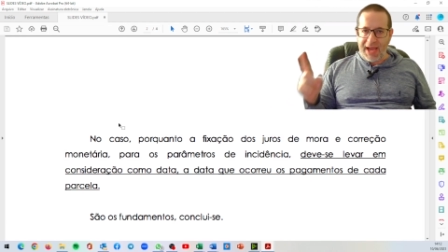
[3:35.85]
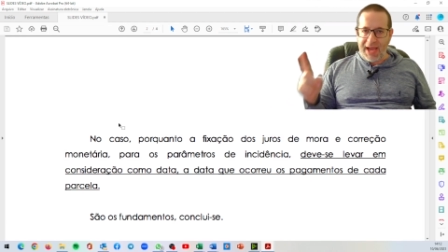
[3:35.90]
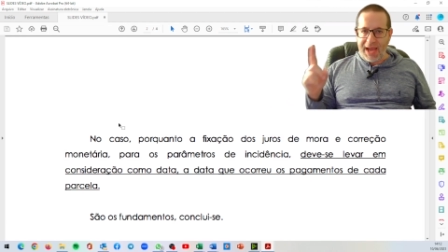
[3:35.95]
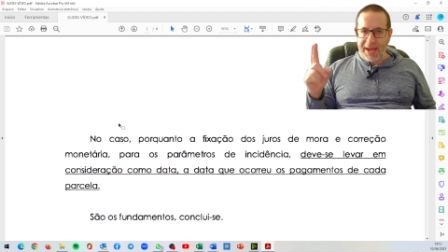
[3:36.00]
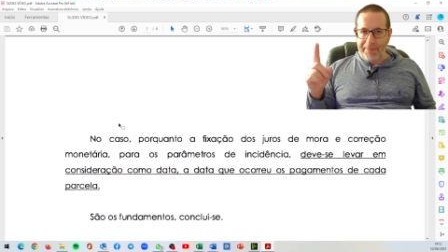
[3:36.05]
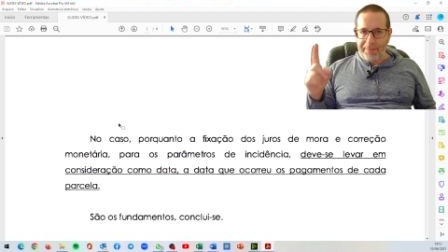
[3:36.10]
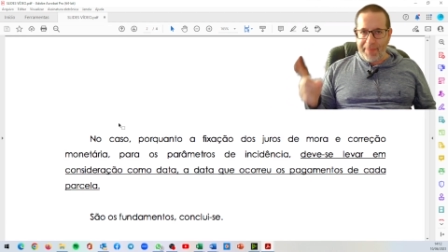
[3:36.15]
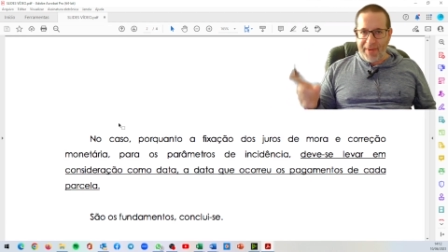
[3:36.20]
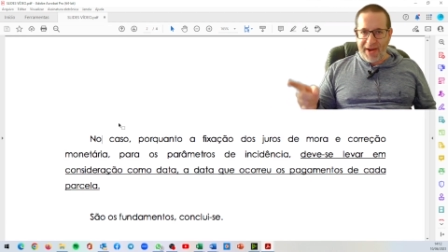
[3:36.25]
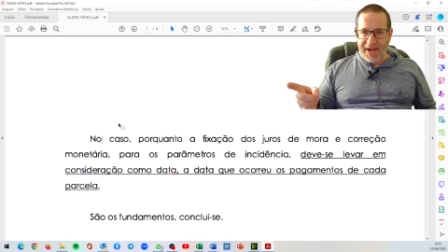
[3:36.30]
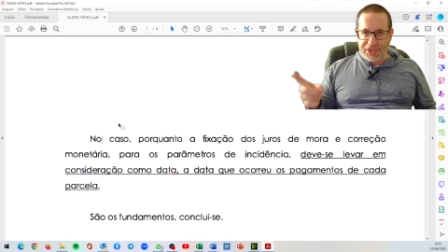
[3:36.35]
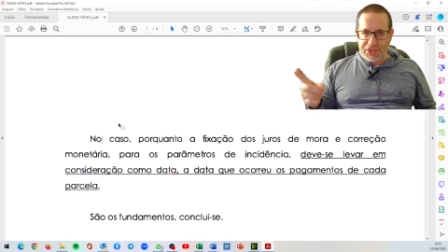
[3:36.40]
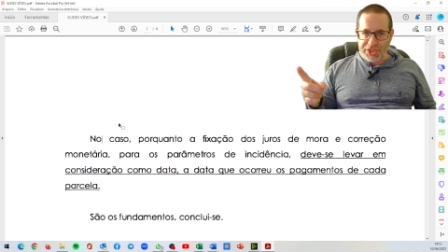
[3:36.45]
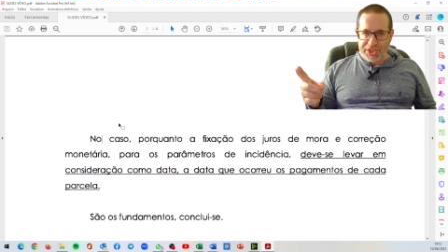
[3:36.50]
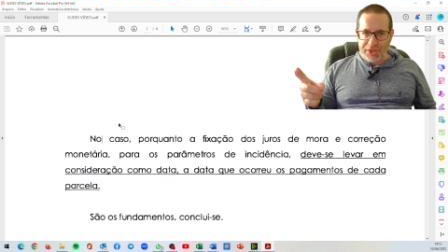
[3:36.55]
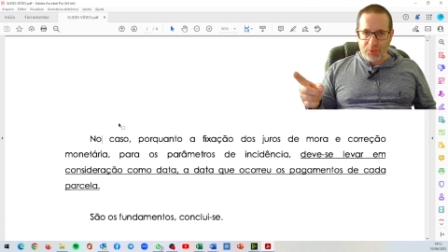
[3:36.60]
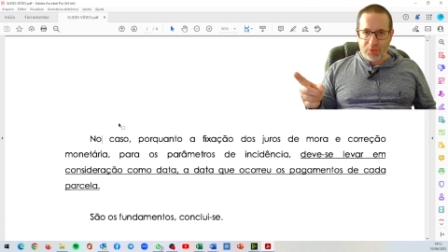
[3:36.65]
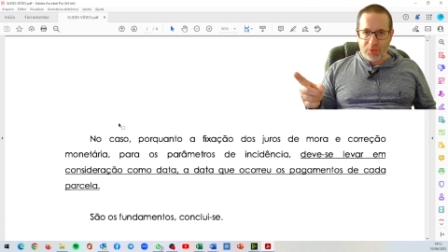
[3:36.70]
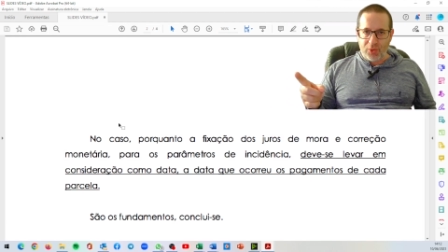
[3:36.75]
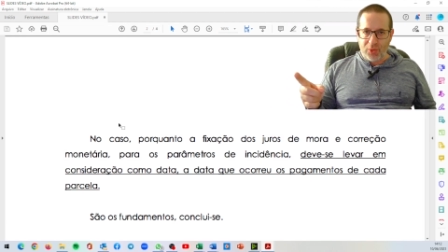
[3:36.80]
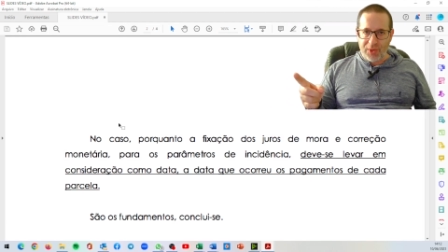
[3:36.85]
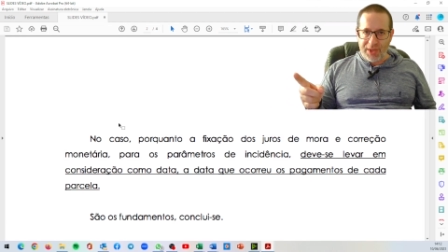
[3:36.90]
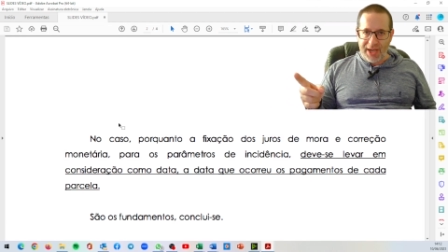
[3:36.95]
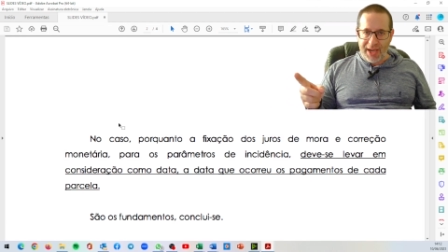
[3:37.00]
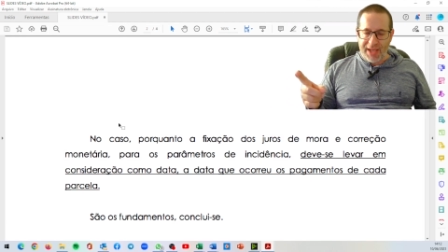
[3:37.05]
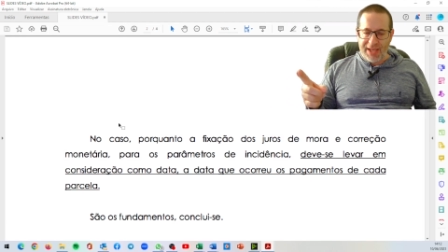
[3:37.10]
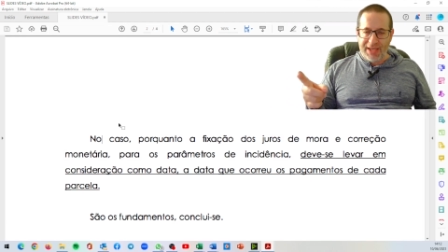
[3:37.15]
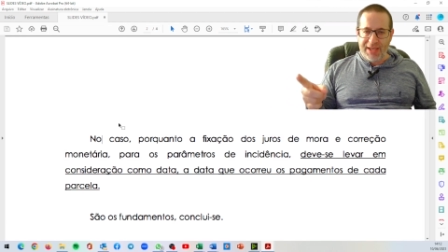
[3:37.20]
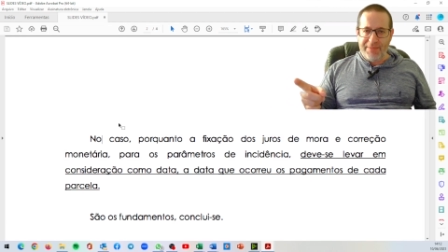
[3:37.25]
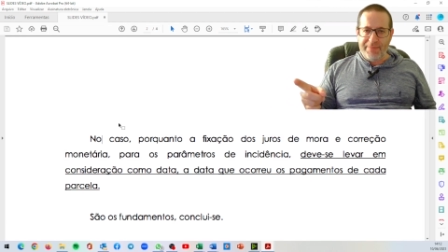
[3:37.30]
A parte
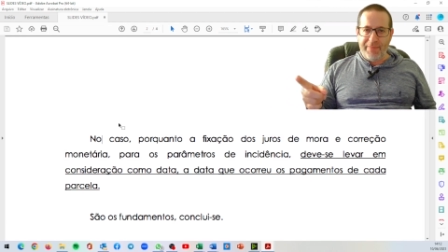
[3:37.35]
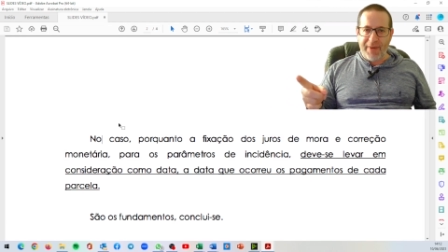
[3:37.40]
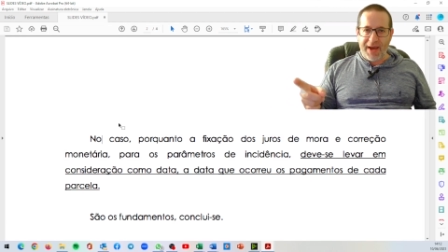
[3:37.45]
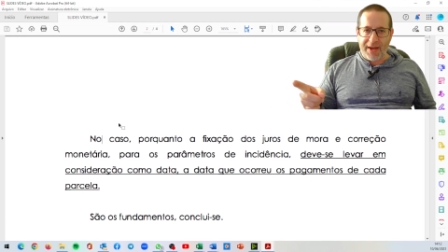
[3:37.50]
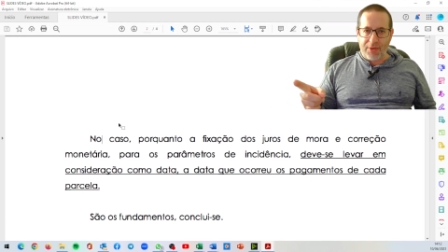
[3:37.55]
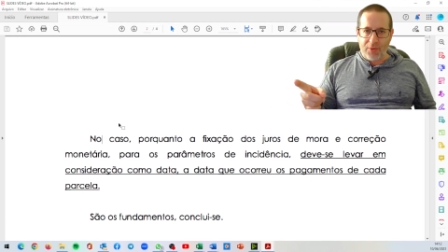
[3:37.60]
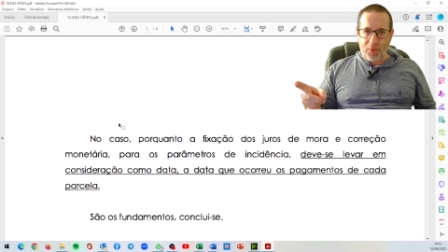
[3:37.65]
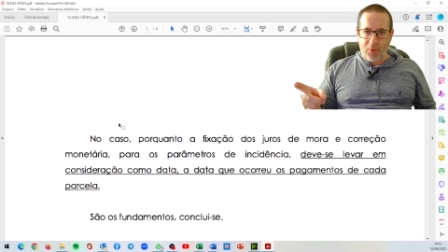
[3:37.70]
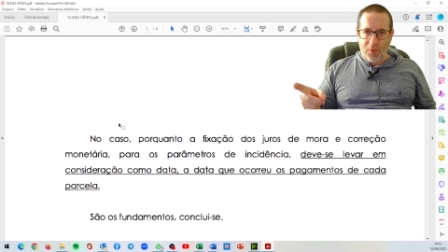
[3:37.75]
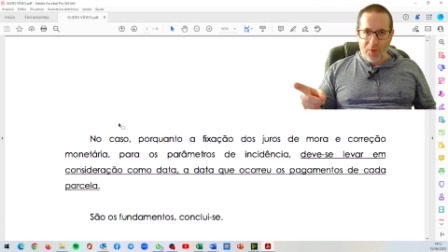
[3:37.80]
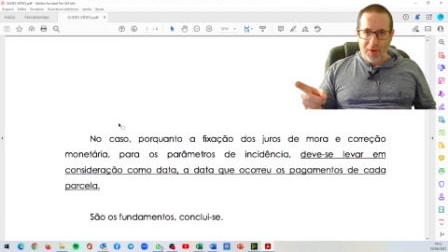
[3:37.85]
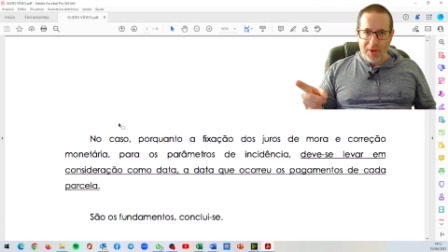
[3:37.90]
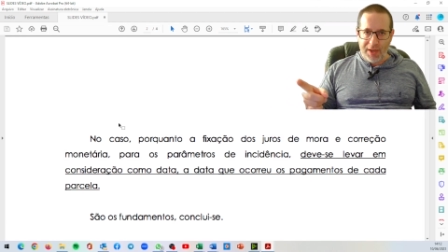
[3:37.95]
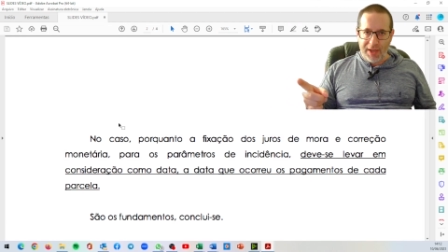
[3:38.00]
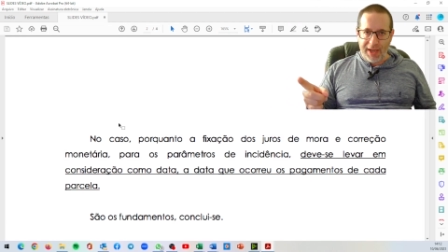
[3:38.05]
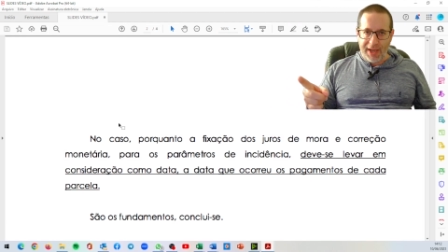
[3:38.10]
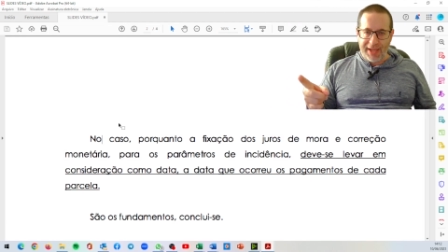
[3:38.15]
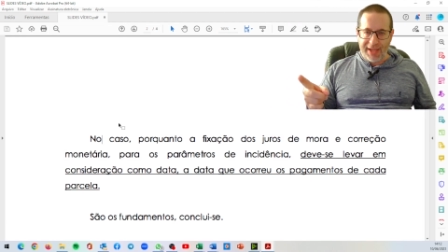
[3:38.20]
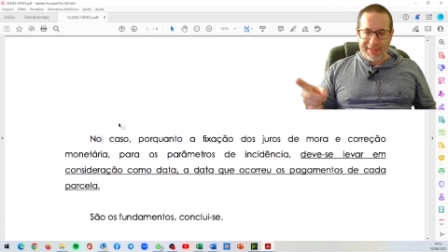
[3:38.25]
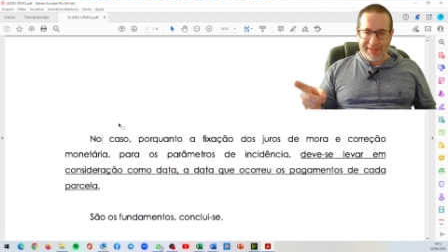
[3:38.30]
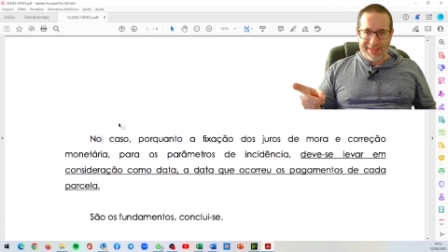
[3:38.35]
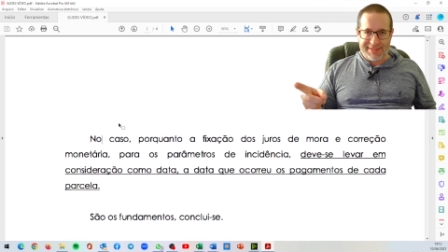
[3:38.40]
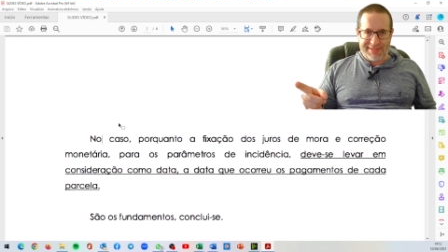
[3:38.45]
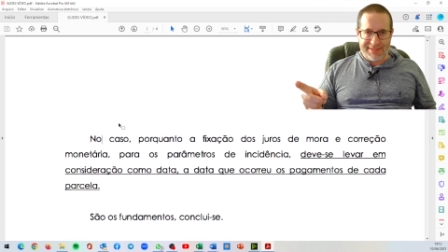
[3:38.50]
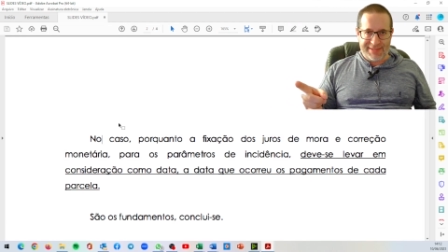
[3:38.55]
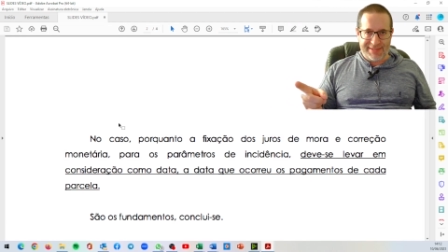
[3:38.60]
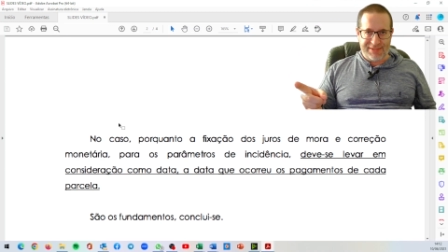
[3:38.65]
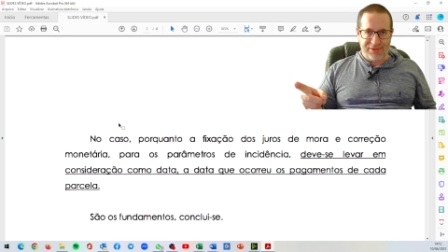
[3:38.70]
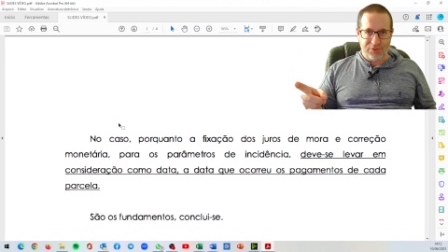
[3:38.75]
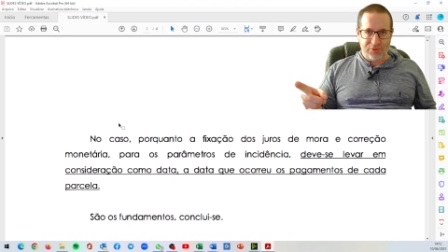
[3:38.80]
autora embargou a
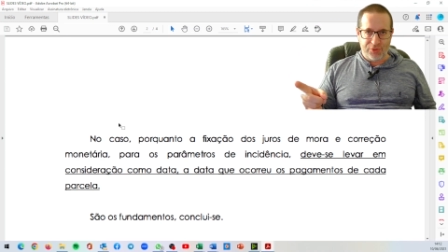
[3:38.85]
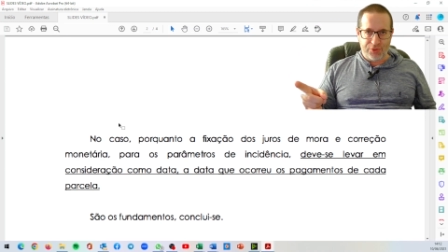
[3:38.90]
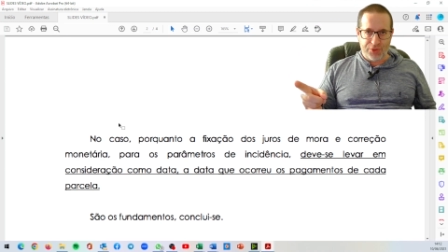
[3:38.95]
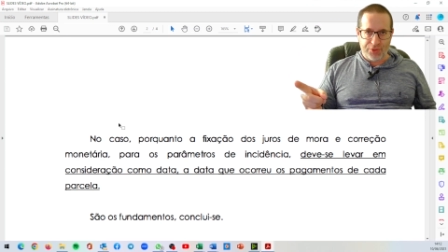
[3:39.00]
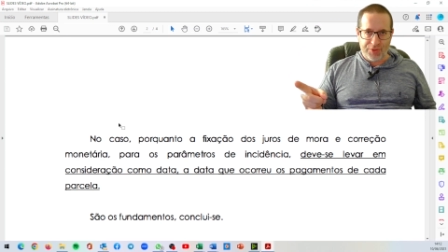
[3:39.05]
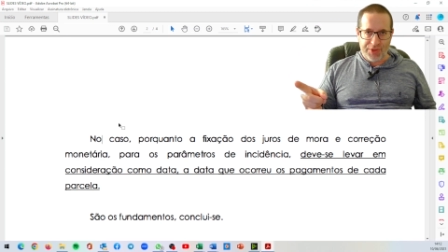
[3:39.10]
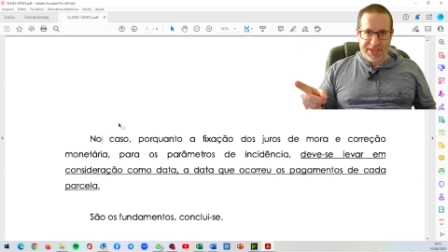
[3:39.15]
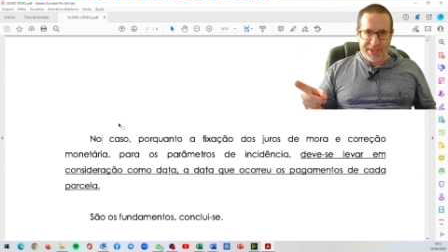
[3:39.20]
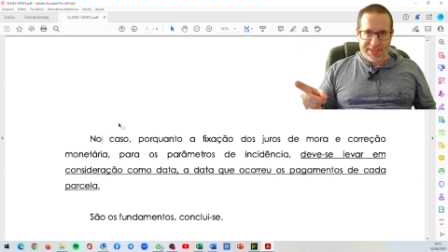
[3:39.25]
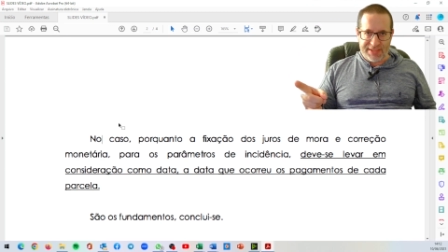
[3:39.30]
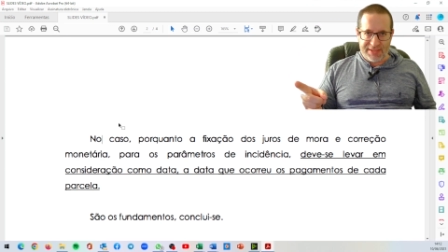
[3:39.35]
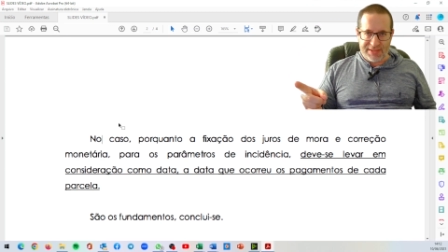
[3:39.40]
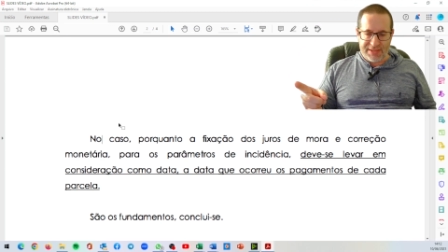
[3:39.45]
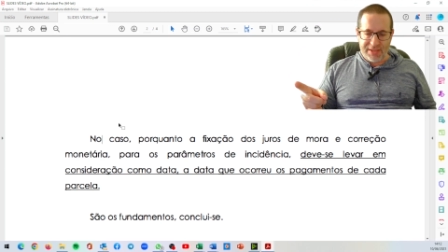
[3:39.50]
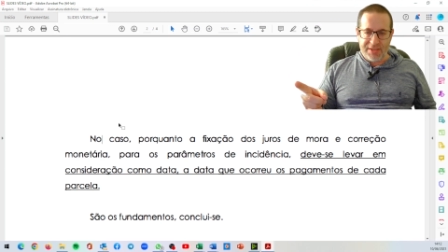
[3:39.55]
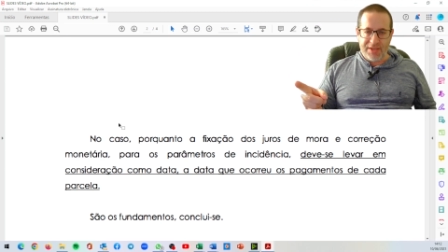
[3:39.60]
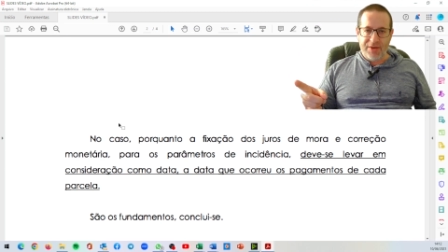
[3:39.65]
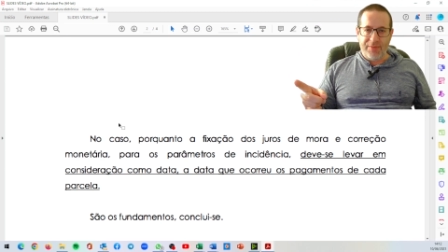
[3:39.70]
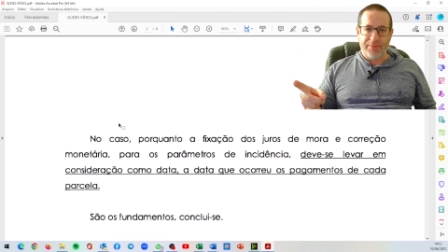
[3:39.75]
decisão do juiz,